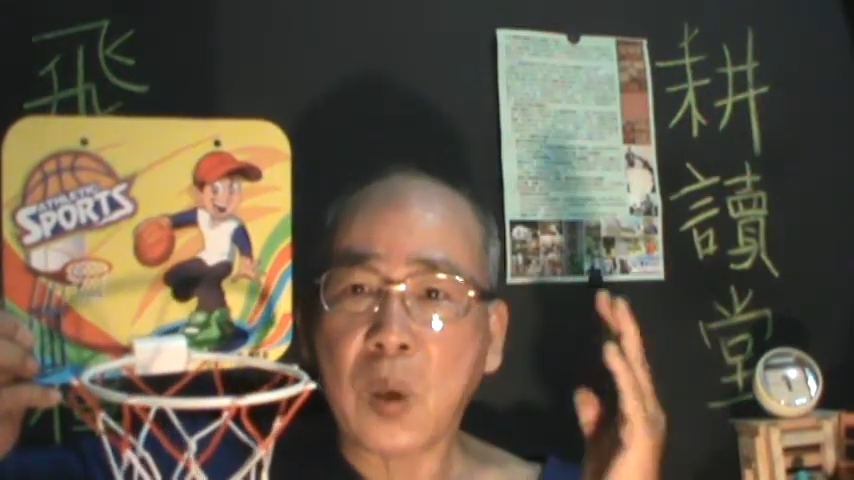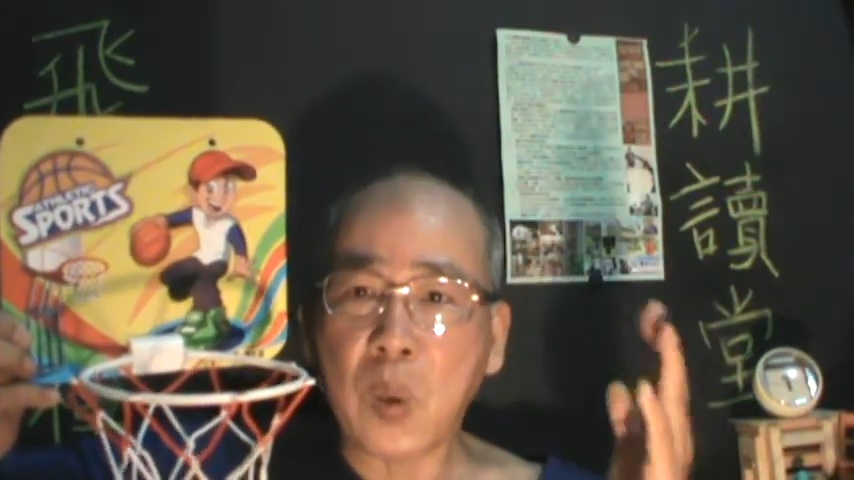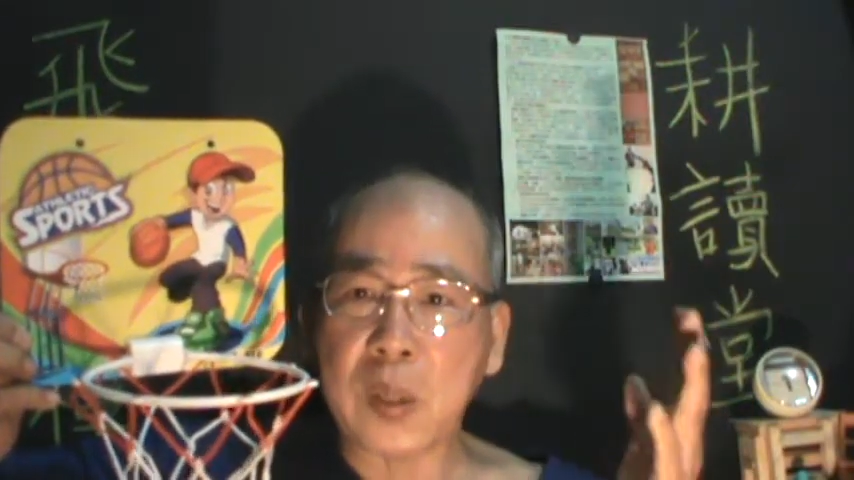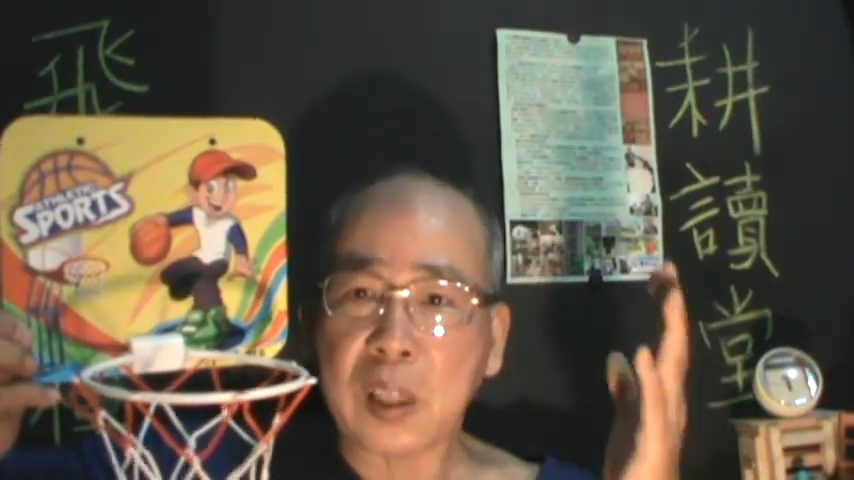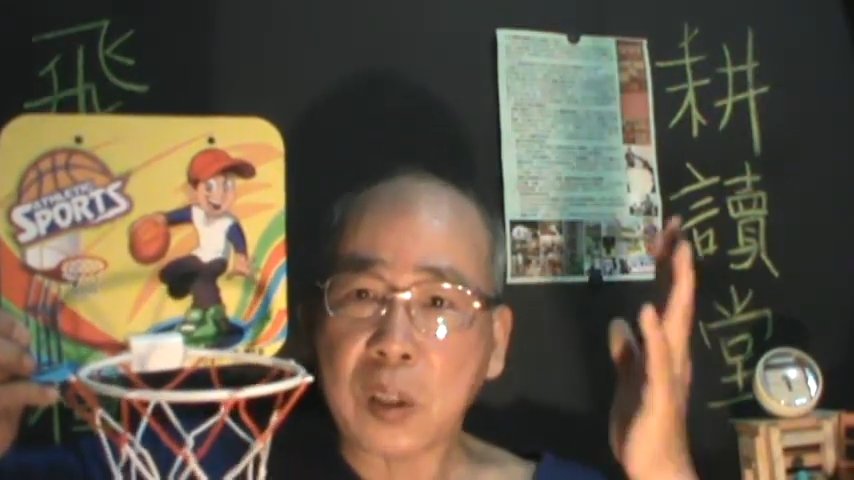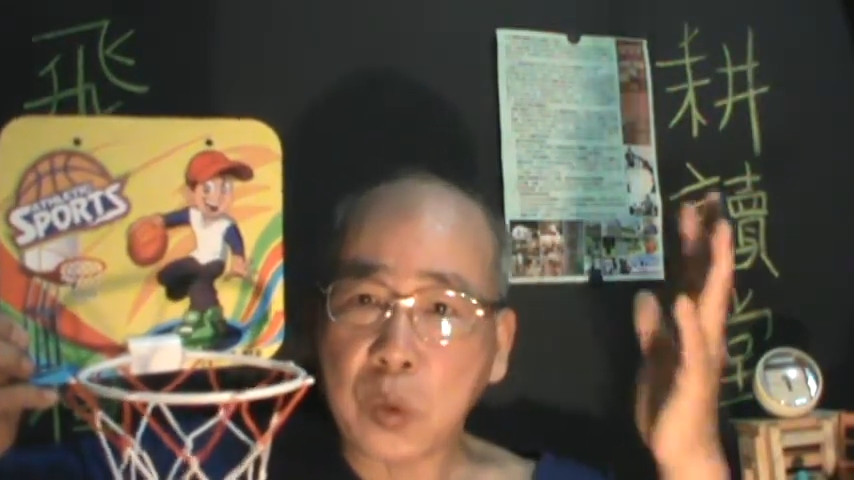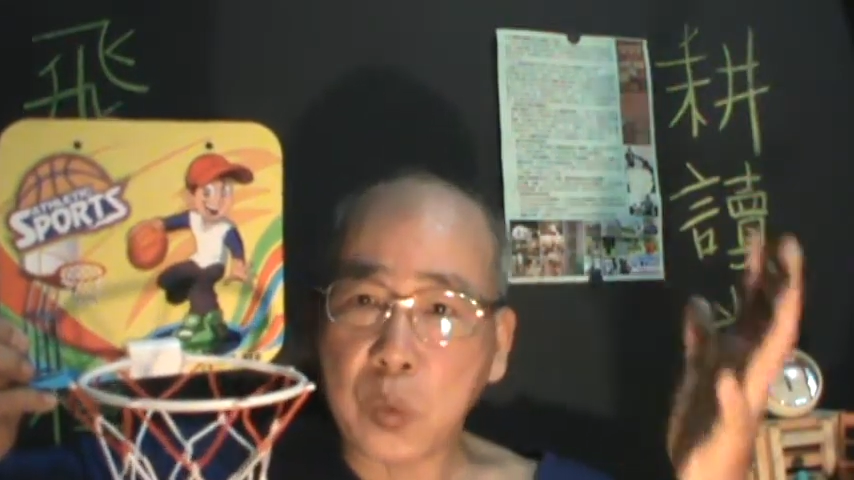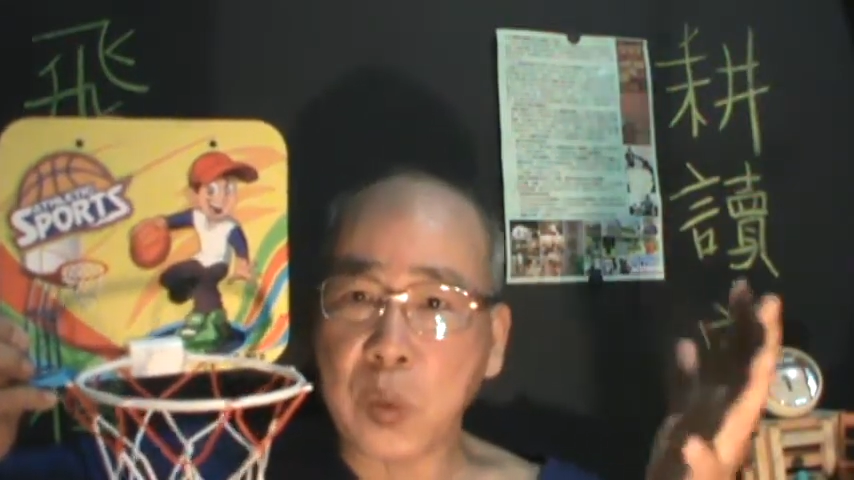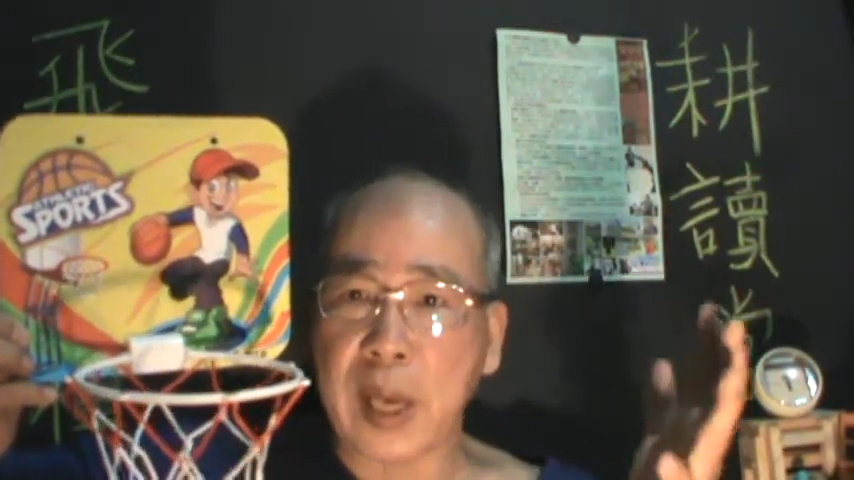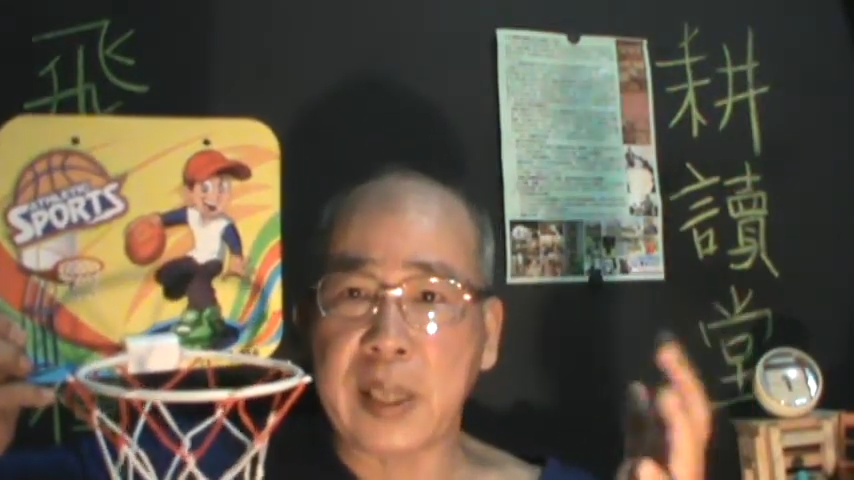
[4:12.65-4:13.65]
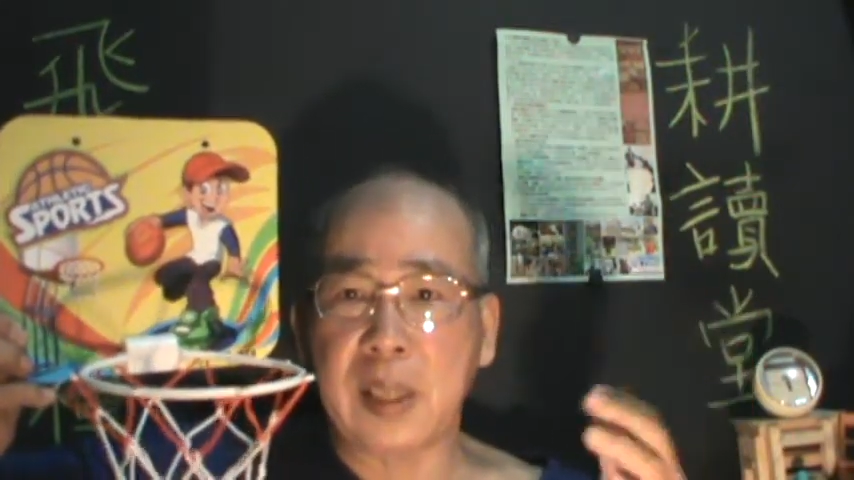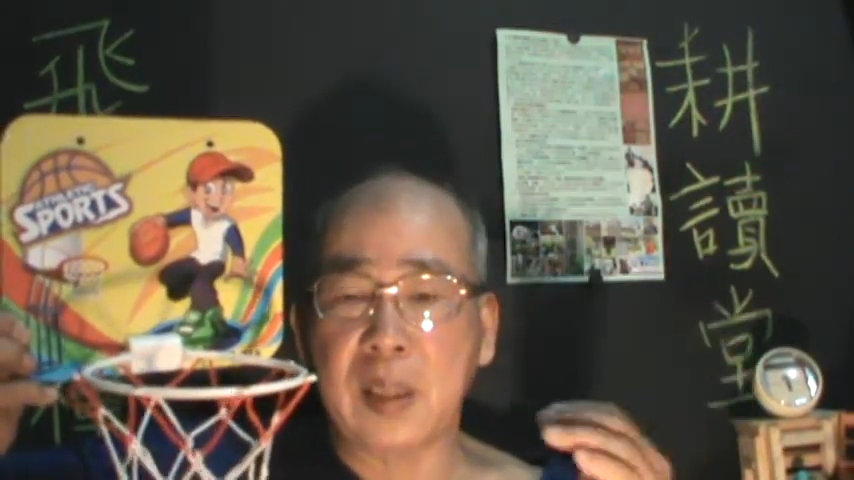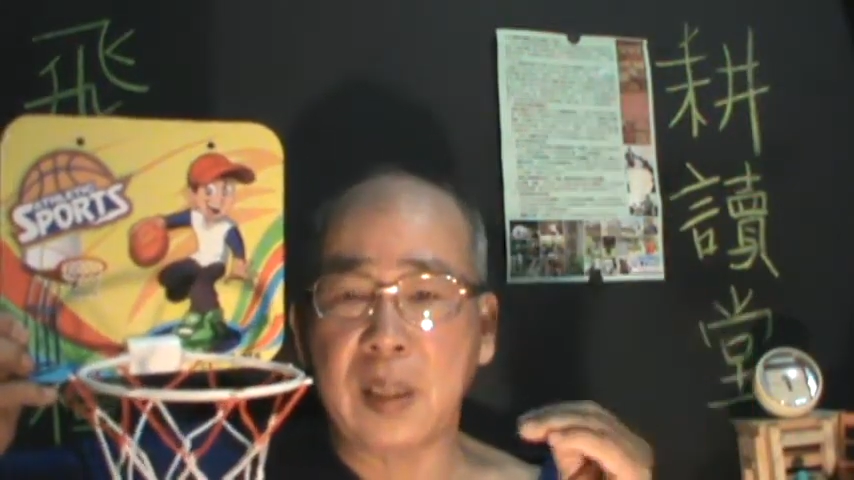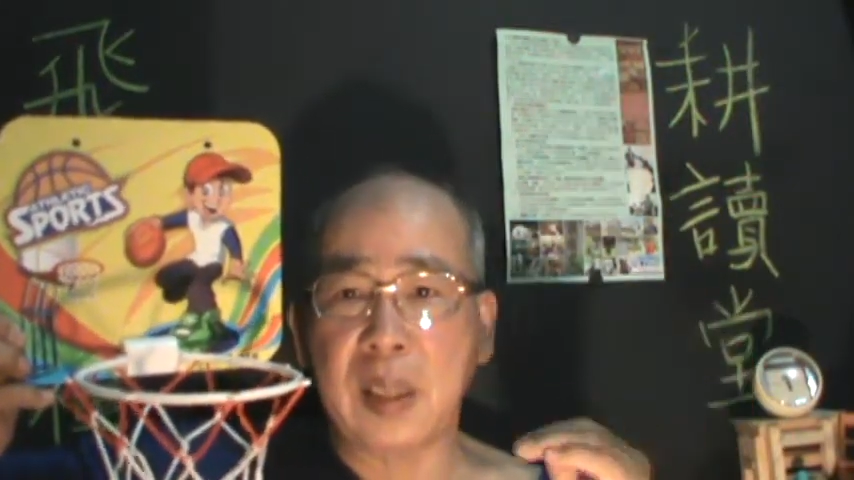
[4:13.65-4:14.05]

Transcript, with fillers: 或者是租来的，